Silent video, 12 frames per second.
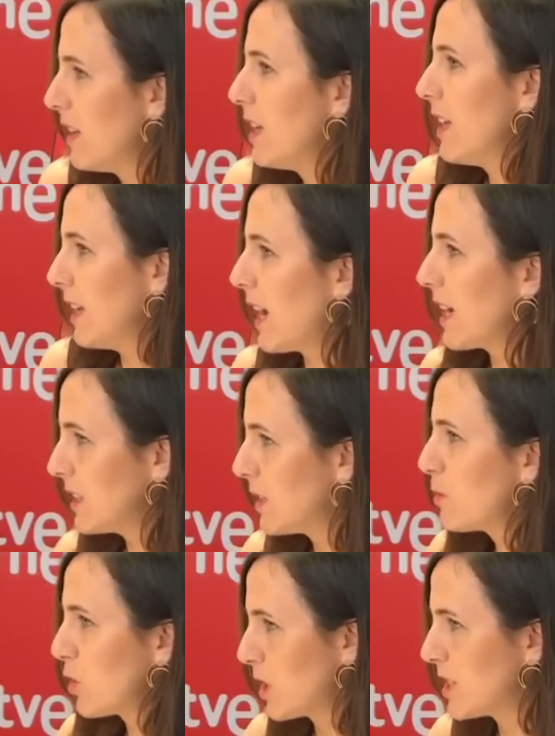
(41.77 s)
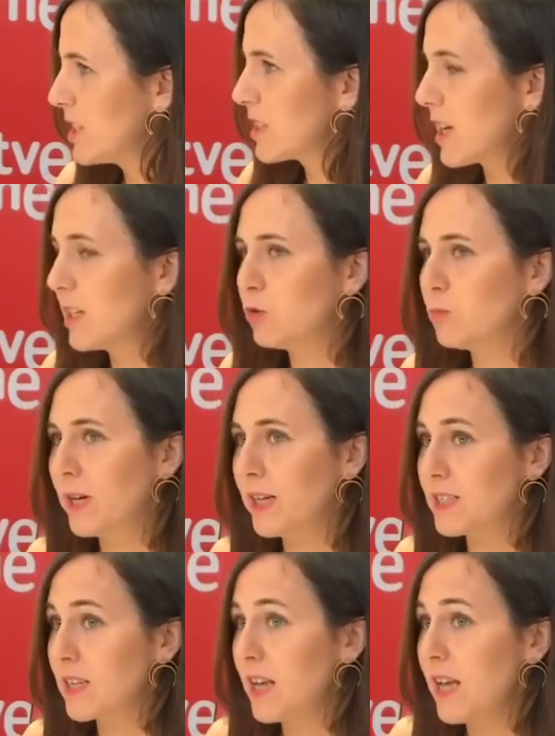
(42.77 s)
la gente progresista de tu
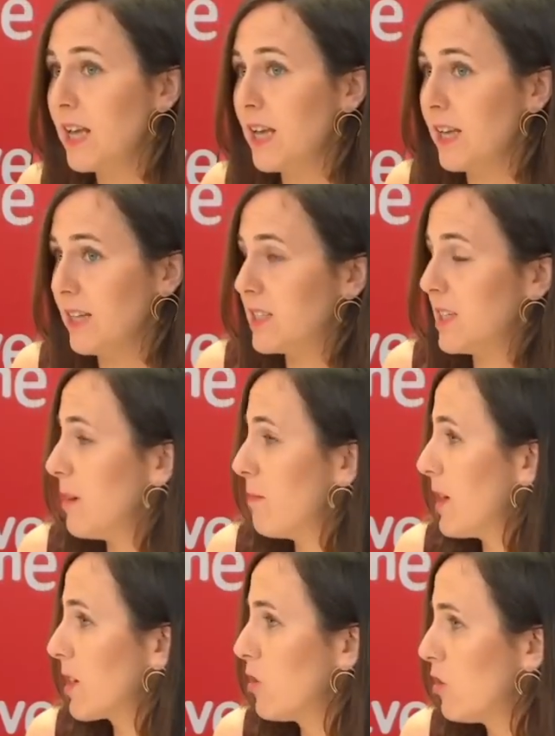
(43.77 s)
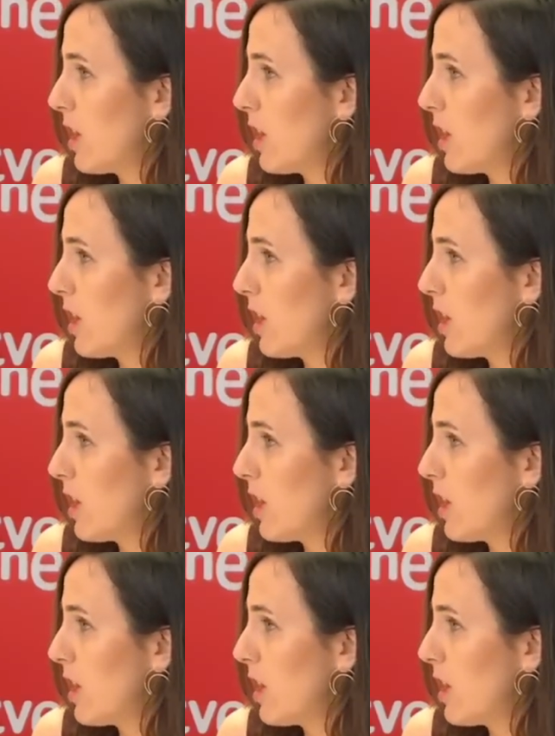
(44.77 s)
país. Y sin embargo,